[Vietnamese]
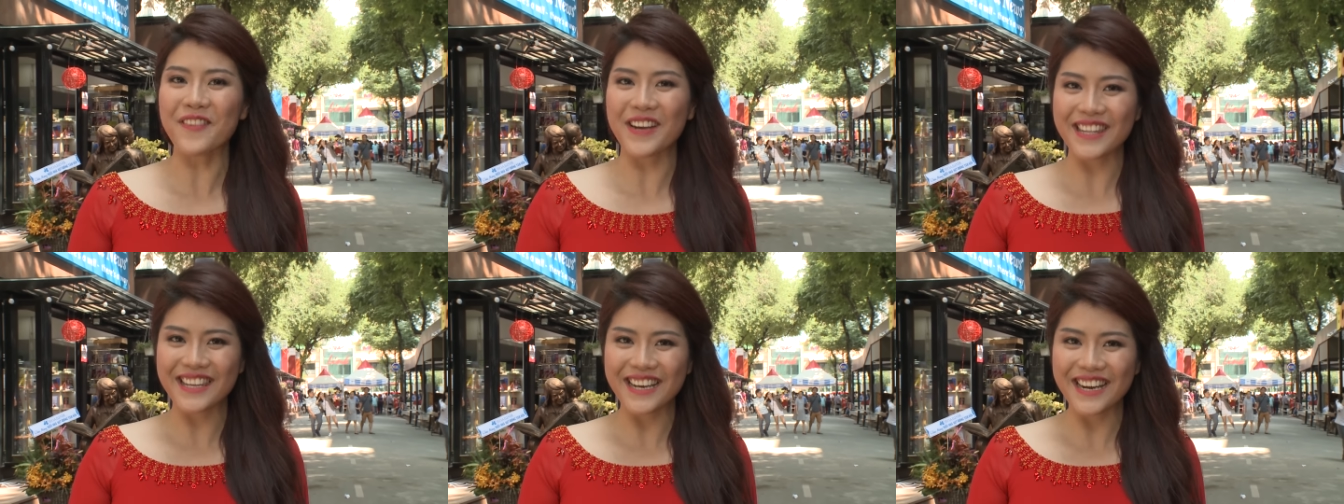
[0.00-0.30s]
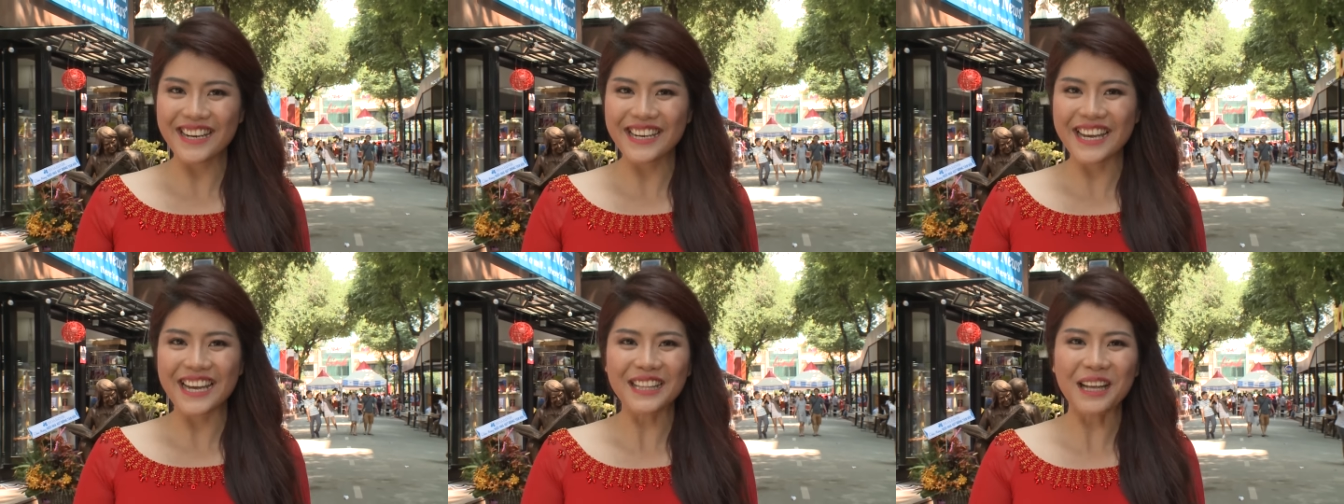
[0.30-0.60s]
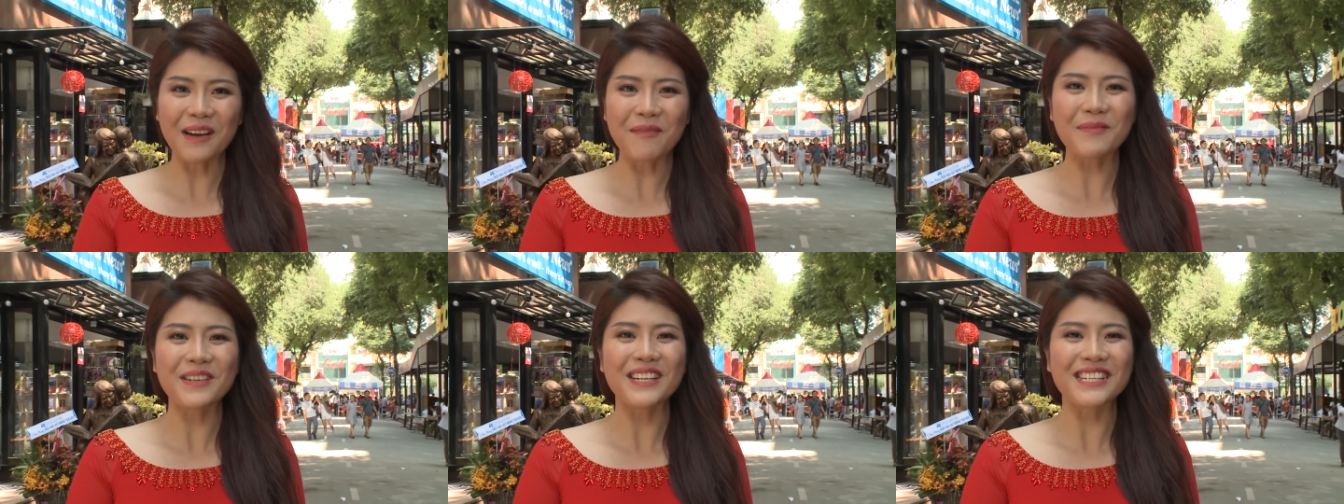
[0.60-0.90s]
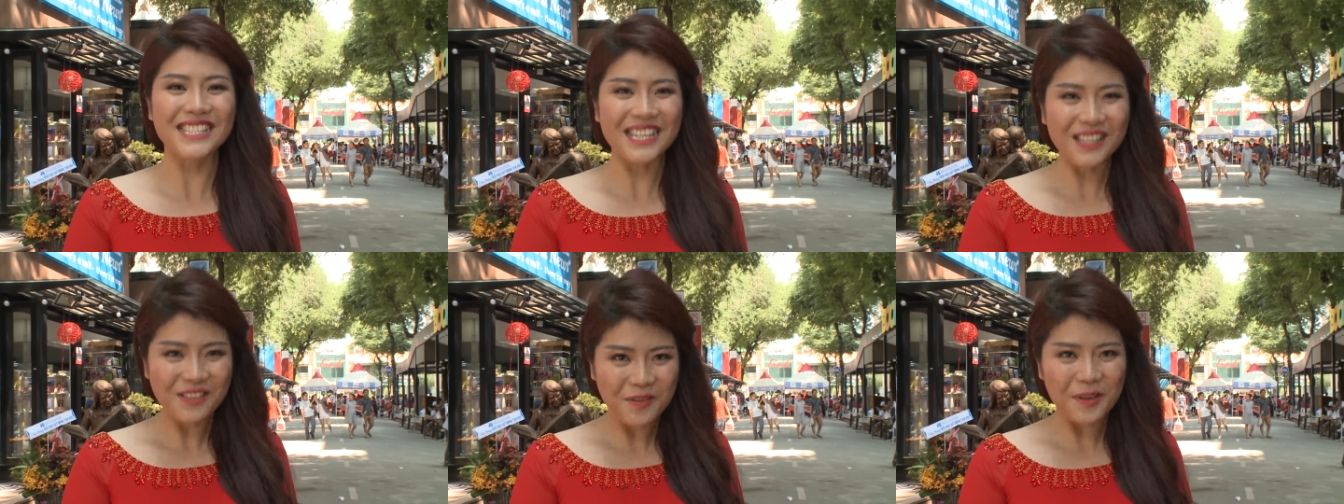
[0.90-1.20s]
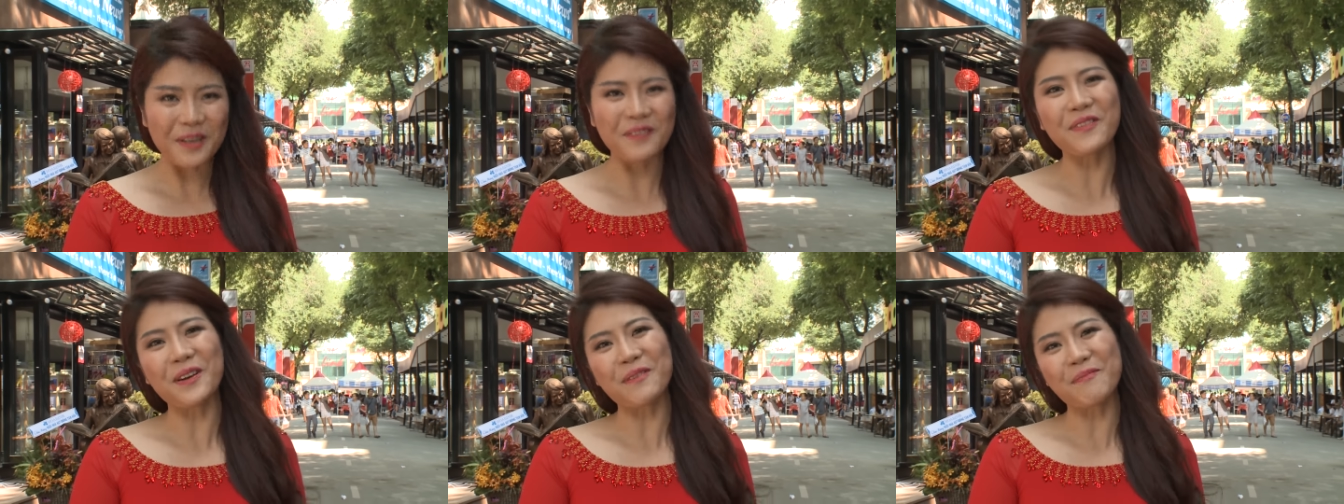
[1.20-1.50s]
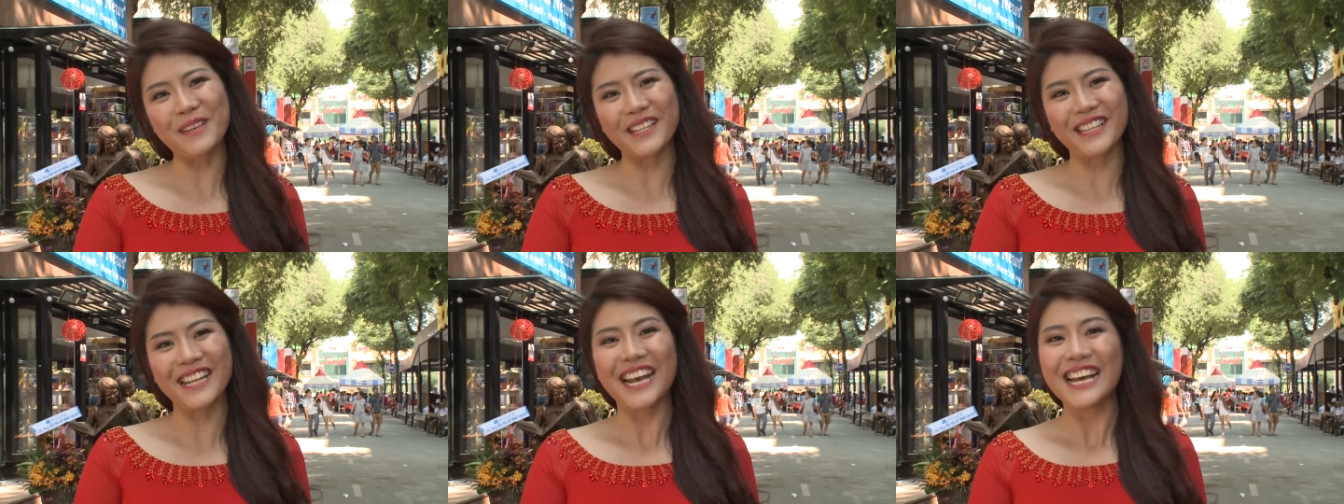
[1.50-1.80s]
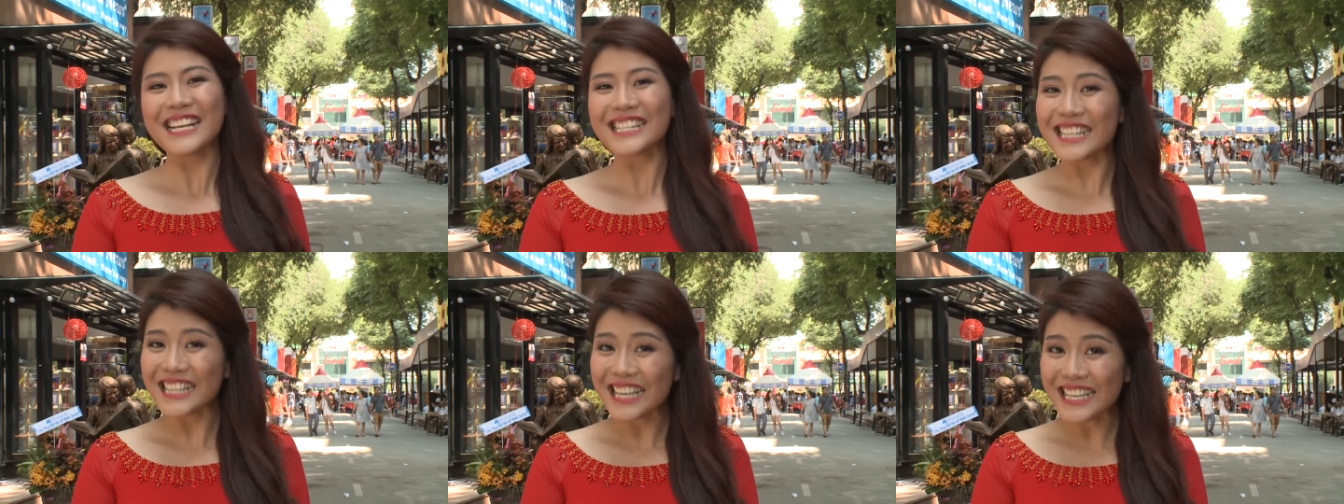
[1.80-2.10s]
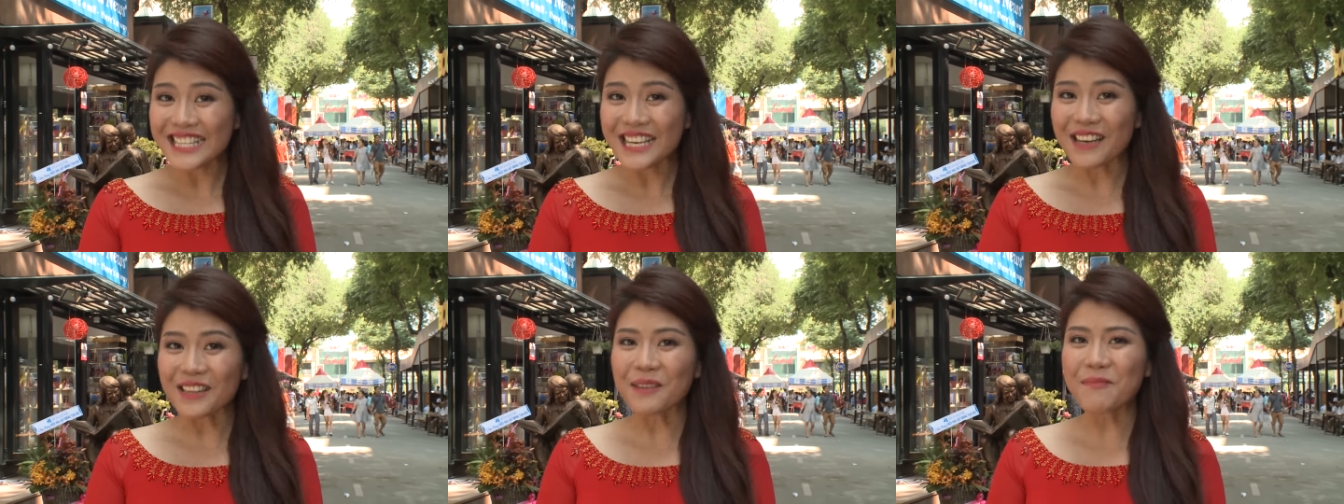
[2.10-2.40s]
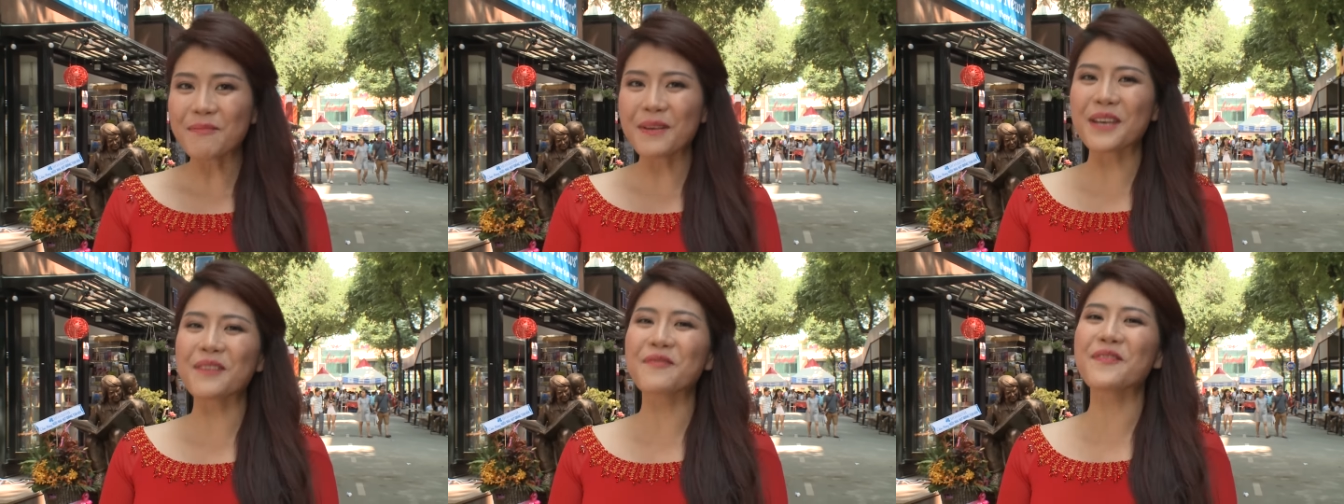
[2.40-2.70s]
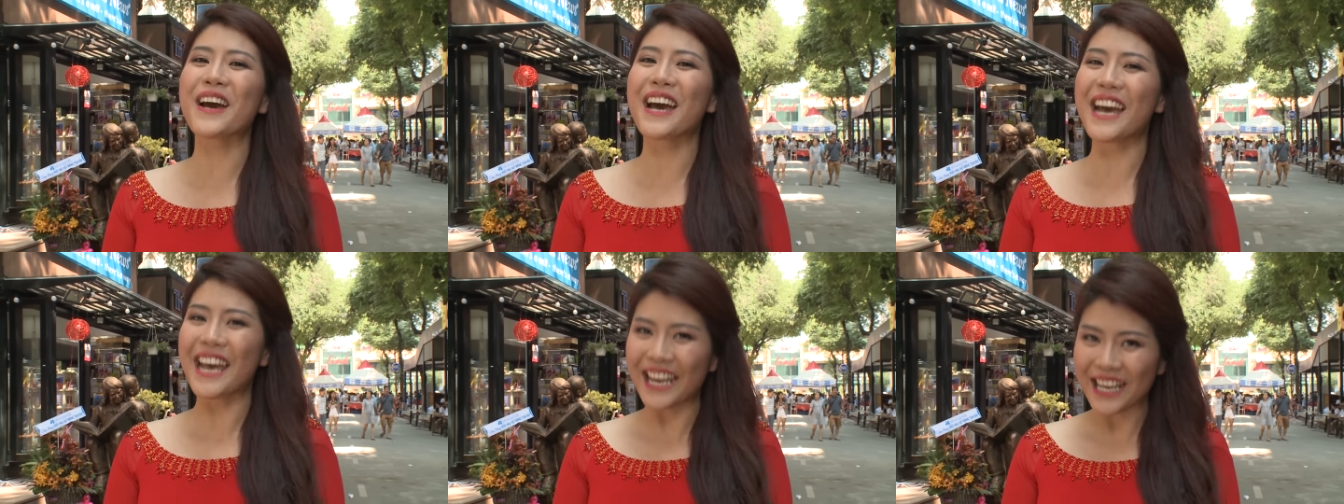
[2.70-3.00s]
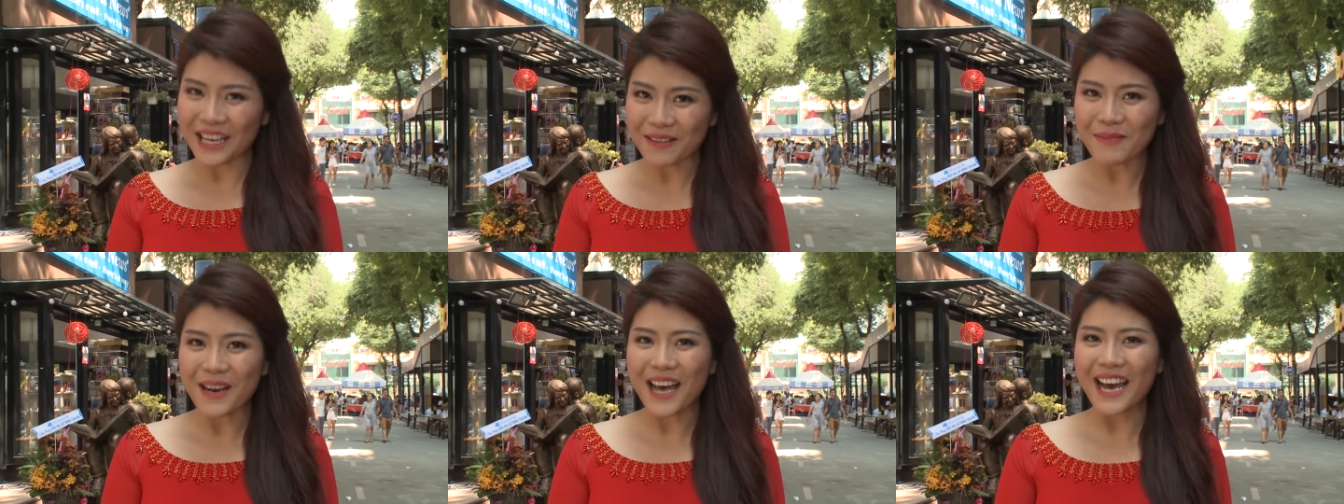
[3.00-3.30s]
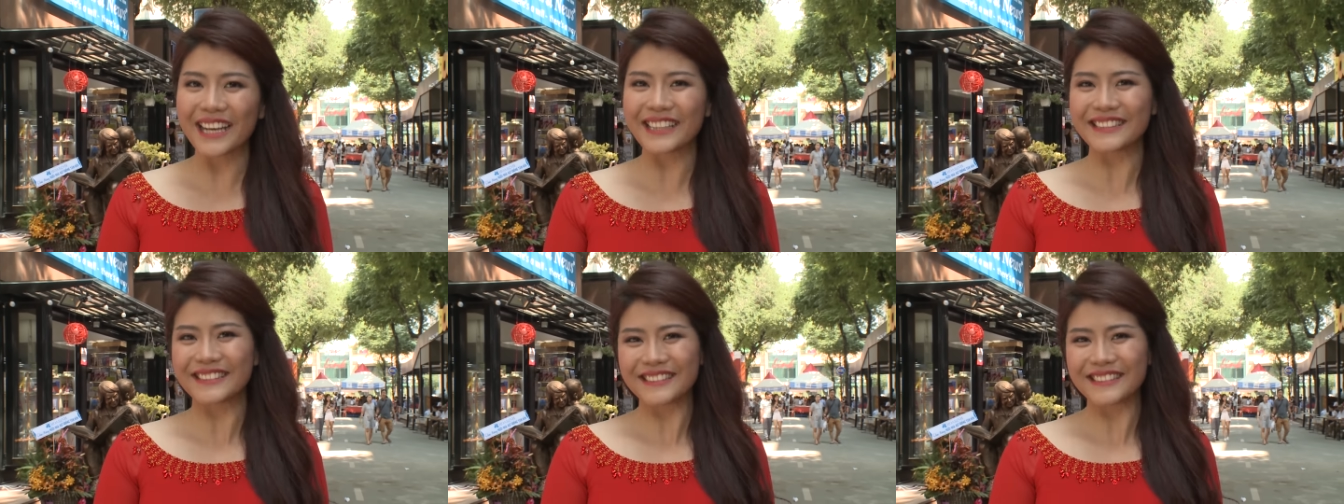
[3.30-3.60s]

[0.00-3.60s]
và nhớ ghé thăm đường sách Nguyễn Văn Bình. Xin kính chào tạm biệt và hẹn gặp lại.